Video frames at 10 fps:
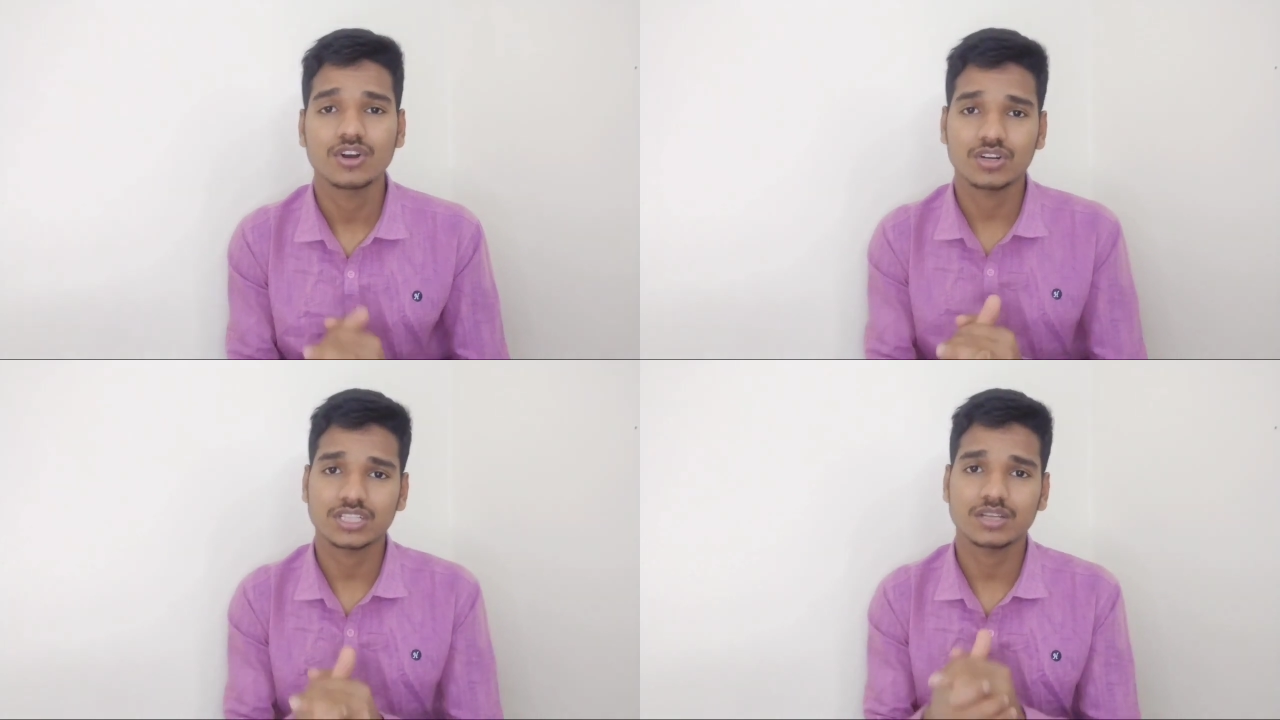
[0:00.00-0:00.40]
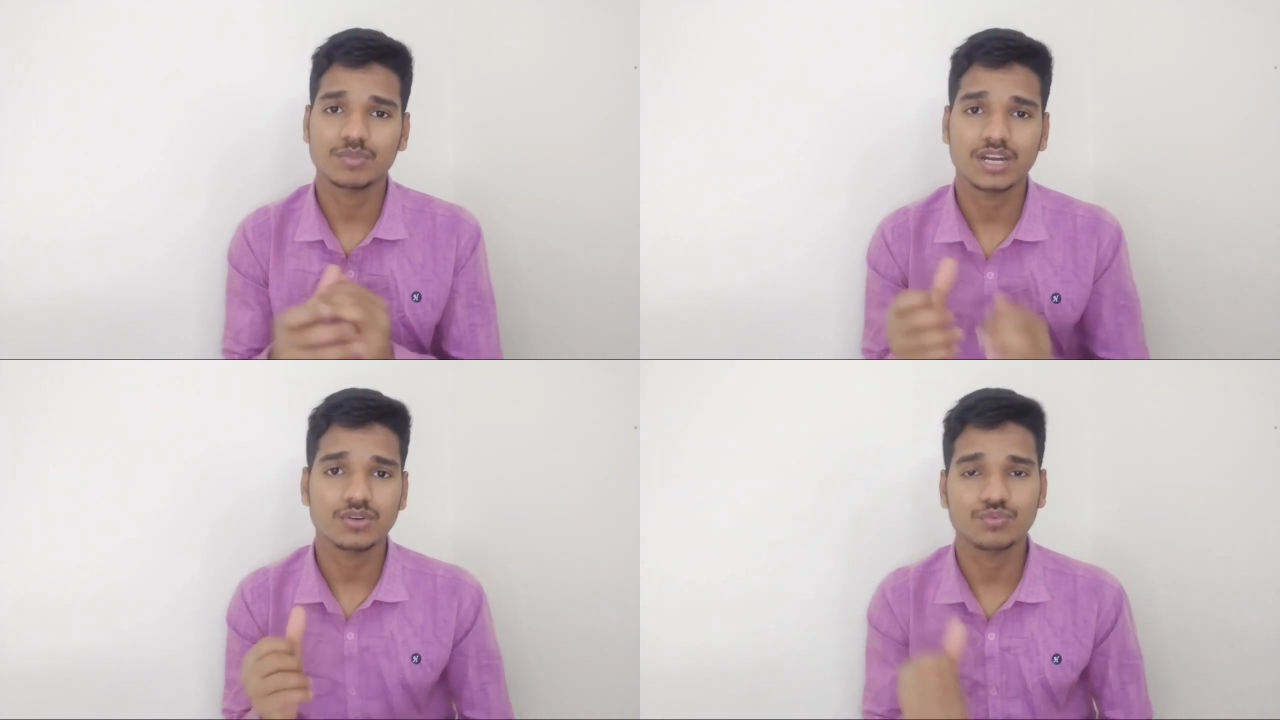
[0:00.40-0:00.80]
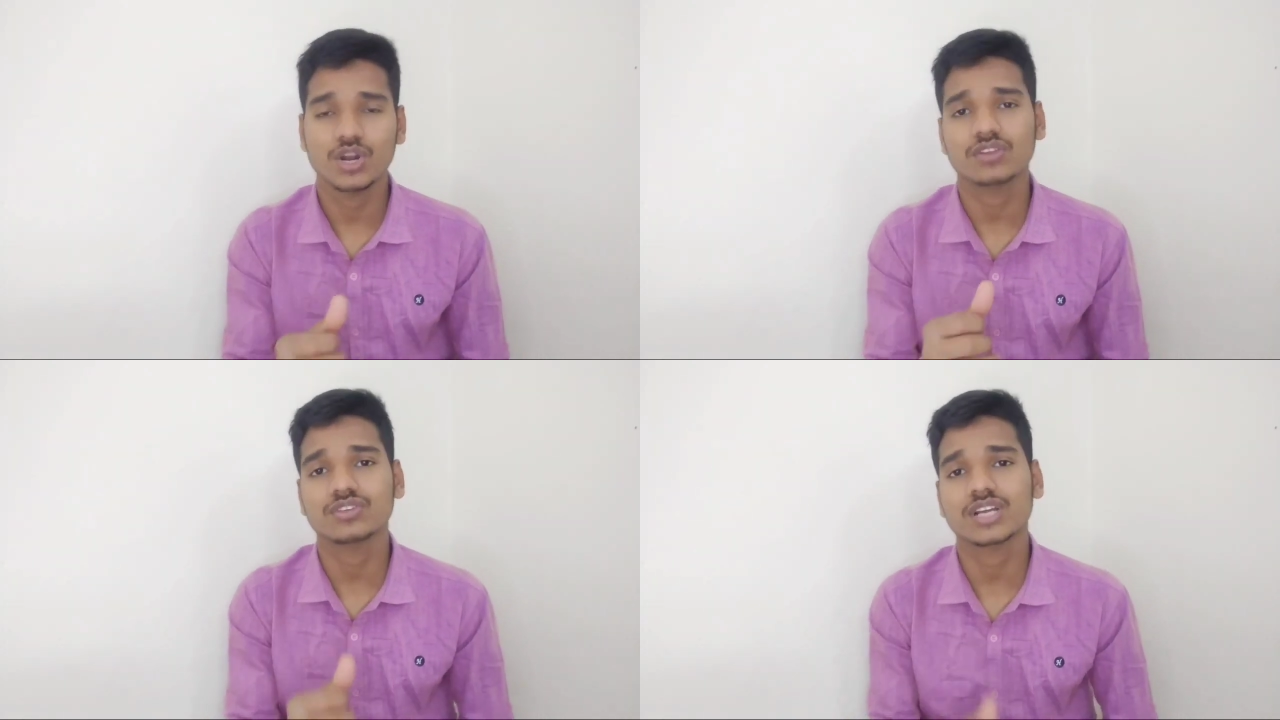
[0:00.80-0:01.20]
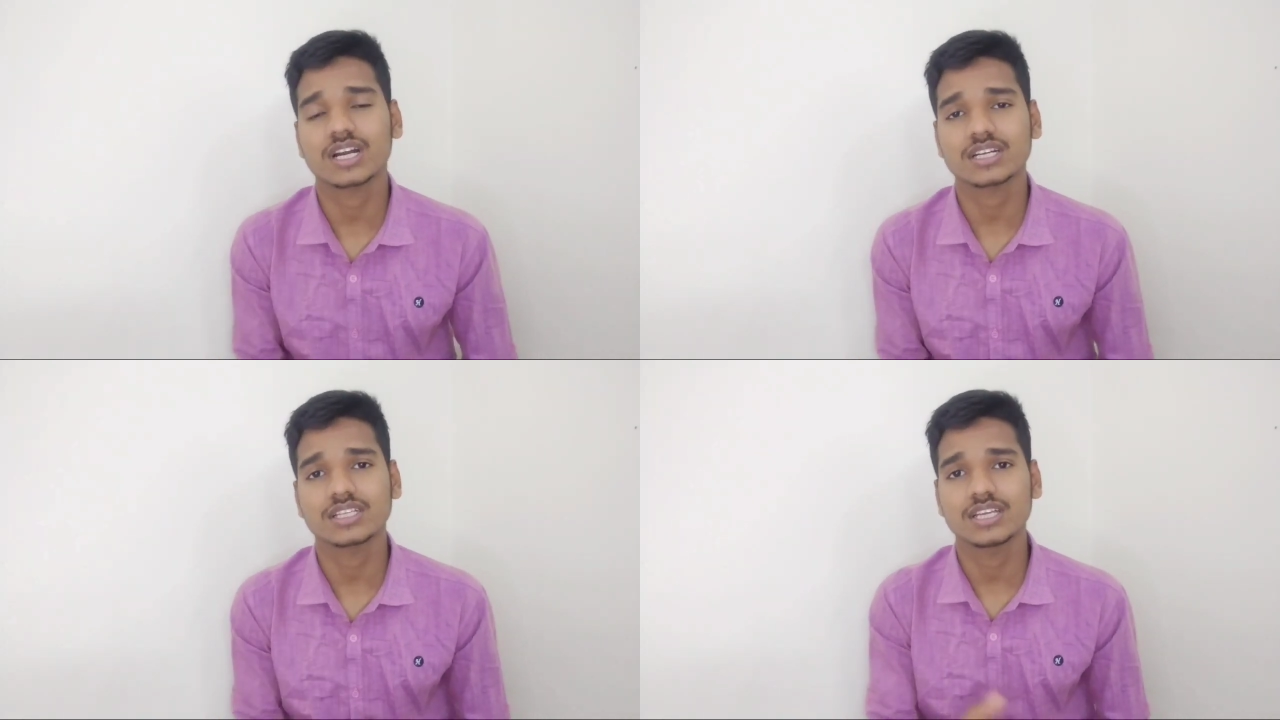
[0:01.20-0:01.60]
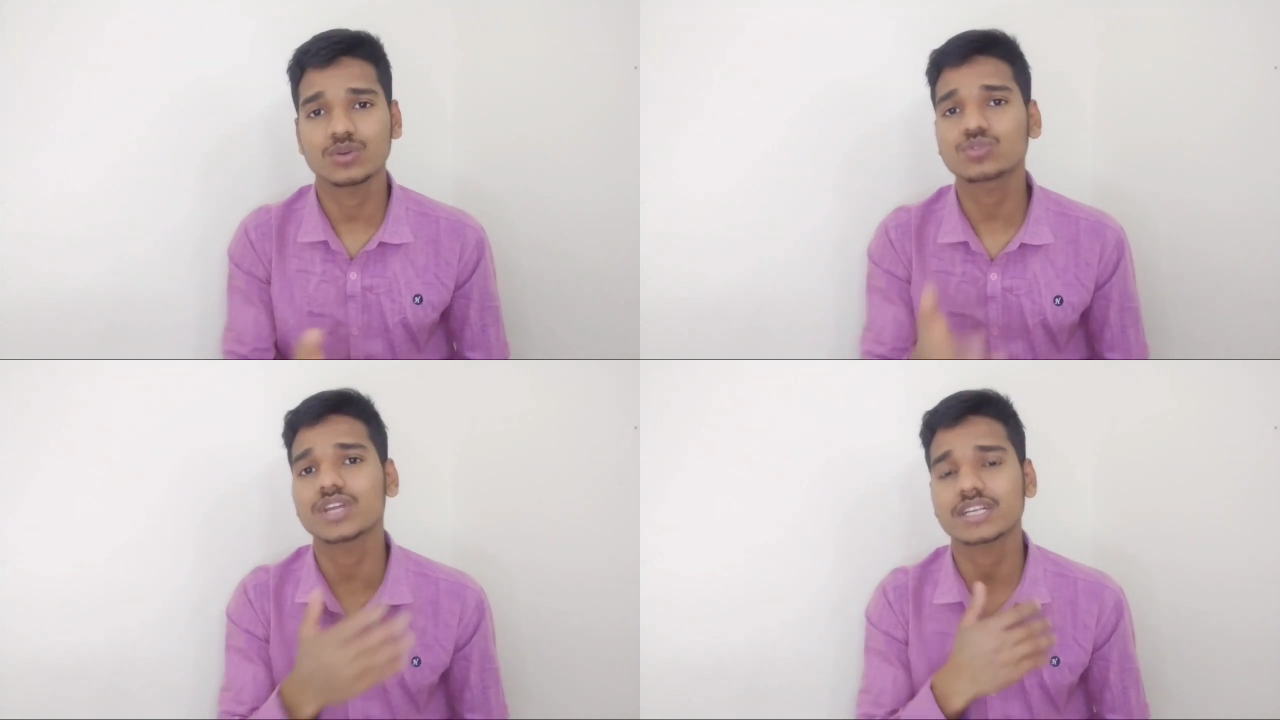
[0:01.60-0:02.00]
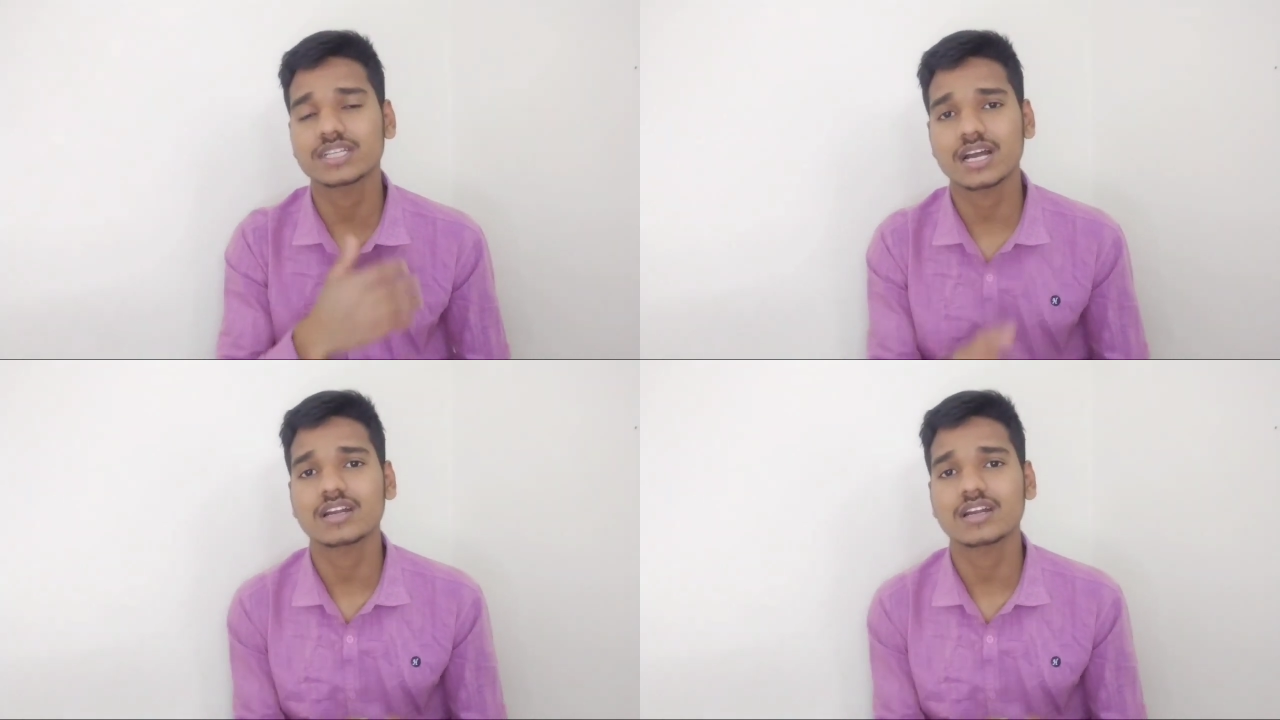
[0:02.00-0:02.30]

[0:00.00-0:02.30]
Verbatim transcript: অর্থাৎ আপনার পুরান্ত কার্ডটা দিয়ে নতুন একটি